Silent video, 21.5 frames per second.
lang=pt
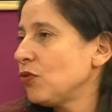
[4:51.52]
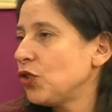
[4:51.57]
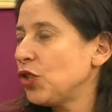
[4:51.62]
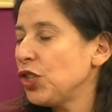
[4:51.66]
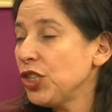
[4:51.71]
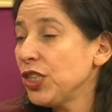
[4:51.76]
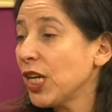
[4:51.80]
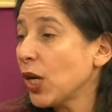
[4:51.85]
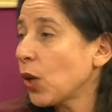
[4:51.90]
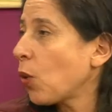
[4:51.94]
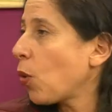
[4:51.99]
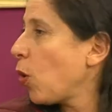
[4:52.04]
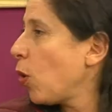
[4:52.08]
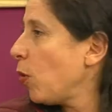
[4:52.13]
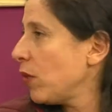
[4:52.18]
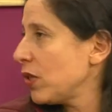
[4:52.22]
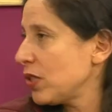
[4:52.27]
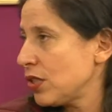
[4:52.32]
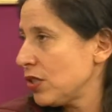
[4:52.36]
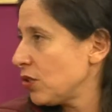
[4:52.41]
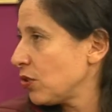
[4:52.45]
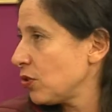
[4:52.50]
tinha
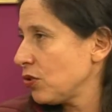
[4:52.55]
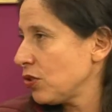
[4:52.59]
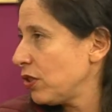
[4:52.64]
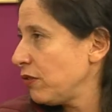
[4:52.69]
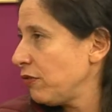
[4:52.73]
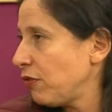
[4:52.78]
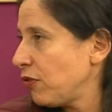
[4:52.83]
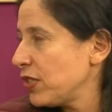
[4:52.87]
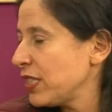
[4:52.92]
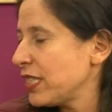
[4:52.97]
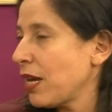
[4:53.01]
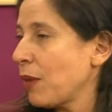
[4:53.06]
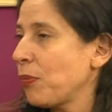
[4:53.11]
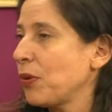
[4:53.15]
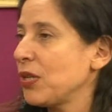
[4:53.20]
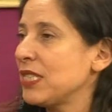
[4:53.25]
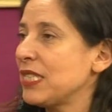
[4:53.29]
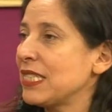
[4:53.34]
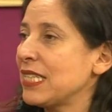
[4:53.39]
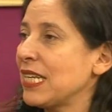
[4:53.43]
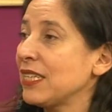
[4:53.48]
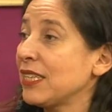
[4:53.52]
como a gente não se influenciar por
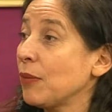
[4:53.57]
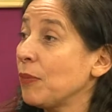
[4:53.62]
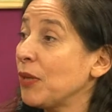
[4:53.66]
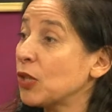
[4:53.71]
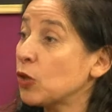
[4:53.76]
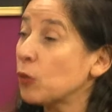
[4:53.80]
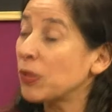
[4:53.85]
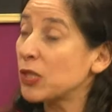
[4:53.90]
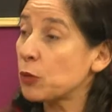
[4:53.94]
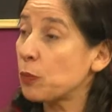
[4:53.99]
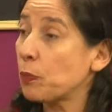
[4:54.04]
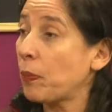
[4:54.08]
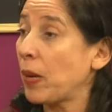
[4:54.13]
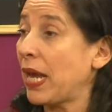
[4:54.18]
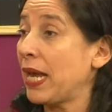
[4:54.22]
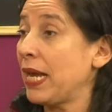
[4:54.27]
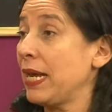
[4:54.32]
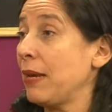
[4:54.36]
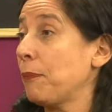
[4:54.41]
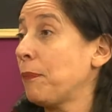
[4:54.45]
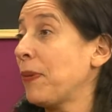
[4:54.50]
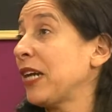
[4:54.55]
esse sentimento, mas
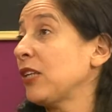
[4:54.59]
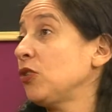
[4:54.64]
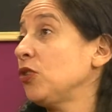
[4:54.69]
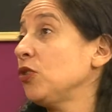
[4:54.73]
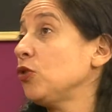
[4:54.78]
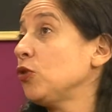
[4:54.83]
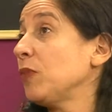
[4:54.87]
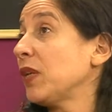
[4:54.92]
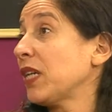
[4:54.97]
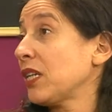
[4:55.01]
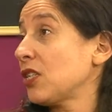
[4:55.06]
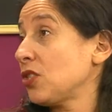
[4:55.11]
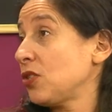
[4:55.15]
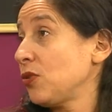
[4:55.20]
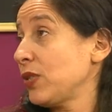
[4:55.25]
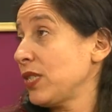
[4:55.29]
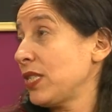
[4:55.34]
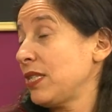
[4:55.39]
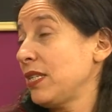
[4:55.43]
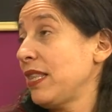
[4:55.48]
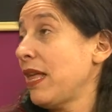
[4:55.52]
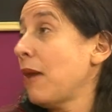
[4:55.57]
eh, partiu de uma questão
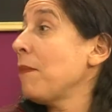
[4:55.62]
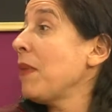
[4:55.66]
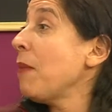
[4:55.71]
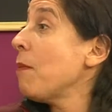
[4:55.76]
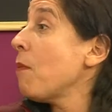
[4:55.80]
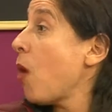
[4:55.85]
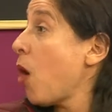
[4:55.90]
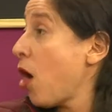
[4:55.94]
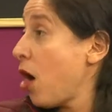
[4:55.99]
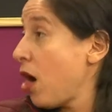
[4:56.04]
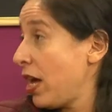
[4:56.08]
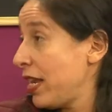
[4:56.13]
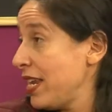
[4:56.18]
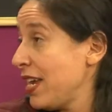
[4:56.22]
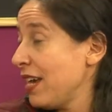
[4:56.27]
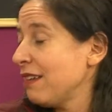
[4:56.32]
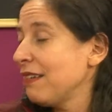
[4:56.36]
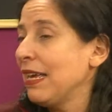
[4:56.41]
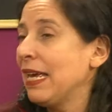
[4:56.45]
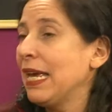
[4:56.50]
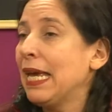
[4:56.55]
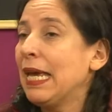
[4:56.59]
assim, da
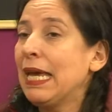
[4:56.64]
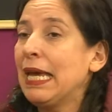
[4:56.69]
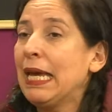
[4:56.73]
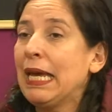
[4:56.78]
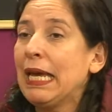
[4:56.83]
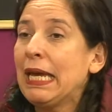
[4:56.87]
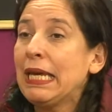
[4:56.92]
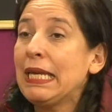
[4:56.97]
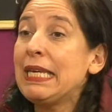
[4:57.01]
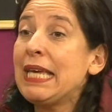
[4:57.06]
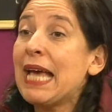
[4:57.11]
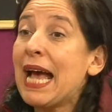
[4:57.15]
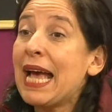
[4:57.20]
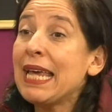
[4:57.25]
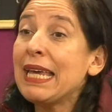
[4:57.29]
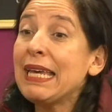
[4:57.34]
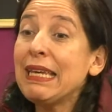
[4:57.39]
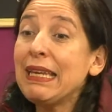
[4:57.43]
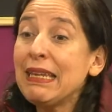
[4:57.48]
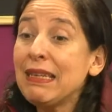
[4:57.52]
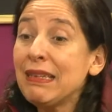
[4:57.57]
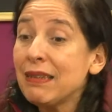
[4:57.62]
memória. E
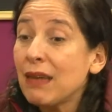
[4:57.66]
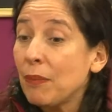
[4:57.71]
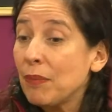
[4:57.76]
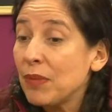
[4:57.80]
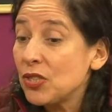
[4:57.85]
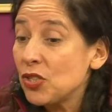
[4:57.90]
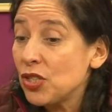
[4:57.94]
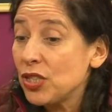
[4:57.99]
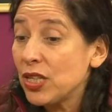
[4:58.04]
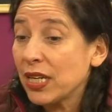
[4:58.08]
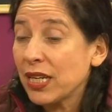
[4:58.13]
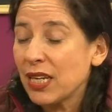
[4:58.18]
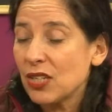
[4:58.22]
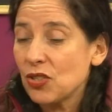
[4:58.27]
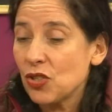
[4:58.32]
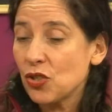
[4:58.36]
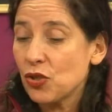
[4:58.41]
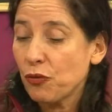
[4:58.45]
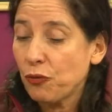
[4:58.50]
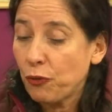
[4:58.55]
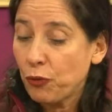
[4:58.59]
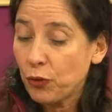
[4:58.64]
aí, na medida que a
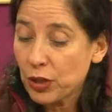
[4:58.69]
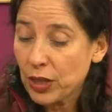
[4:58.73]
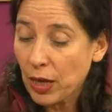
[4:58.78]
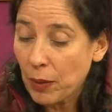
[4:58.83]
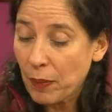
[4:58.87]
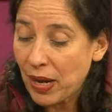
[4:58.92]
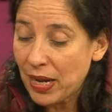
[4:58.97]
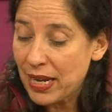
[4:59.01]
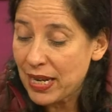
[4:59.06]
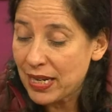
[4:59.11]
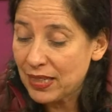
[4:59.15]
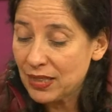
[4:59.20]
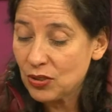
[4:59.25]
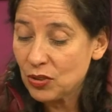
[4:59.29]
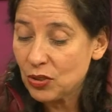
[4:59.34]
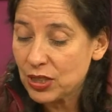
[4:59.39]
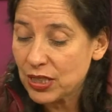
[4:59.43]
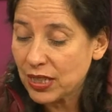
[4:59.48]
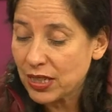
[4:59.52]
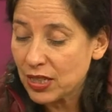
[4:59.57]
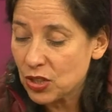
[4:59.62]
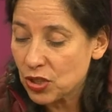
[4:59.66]
gente foi trabalhando
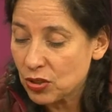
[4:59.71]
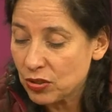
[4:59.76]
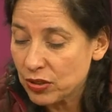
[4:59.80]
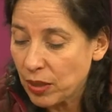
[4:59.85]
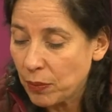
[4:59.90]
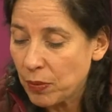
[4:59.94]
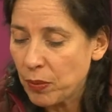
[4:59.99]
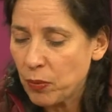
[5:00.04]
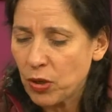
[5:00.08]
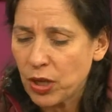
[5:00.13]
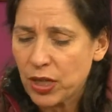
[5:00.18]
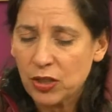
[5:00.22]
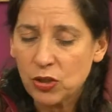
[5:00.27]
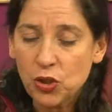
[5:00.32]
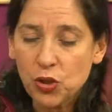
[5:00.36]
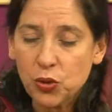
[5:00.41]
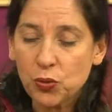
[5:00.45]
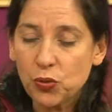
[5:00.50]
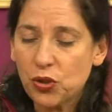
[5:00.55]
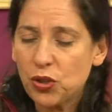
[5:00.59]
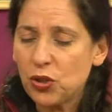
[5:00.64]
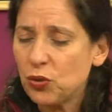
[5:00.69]
essa questão da memória,
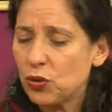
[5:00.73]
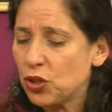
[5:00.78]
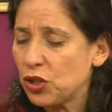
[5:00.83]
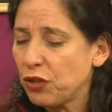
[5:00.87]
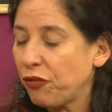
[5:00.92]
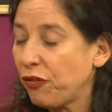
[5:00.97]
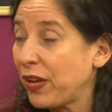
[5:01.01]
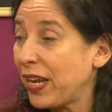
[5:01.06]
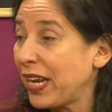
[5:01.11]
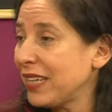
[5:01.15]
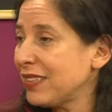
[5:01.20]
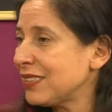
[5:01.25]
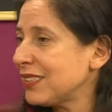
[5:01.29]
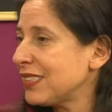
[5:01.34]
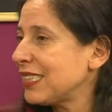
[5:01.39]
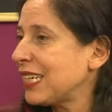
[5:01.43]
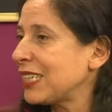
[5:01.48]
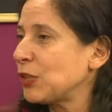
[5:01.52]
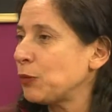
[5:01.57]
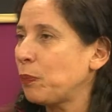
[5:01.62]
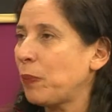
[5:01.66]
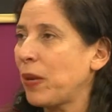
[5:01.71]
discutindo os diferentes
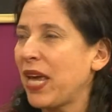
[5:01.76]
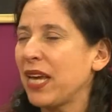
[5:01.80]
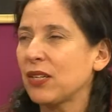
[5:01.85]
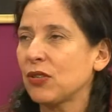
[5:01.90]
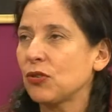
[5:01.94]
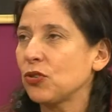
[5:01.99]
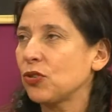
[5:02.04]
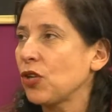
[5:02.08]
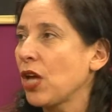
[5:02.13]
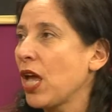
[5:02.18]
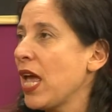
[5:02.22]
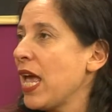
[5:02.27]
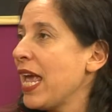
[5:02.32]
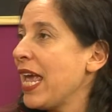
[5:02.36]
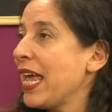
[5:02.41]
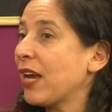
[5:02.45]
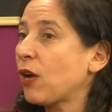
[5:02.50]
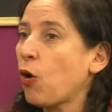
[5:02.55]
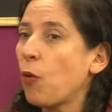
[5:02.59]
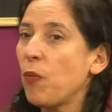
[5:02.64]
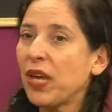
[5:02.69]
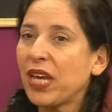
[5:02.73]
aspectos,
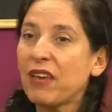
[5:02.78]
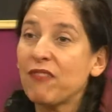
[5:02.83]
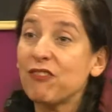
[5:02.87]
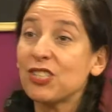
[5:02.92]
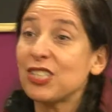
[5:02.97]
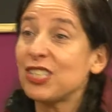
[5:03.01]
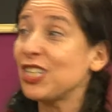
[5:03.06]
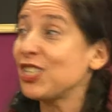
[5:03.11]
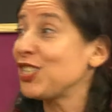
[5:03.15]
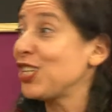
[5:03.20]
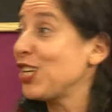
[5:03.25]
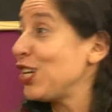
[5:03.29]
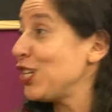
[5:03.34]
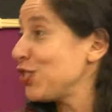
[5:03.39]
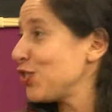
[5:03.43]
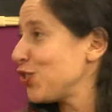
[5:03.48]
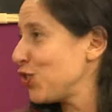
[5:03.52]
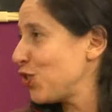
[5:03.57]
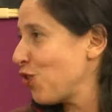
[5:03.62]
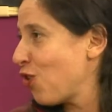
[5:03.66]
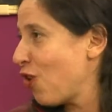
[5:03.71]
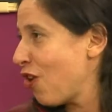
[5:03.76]
como é que você
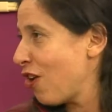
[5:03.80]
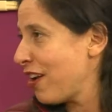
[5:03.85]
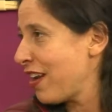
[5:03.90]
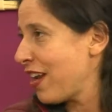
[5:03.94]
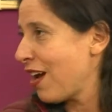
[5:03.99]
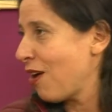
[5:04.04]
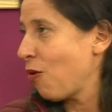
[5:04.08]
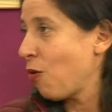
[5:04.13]
seleciona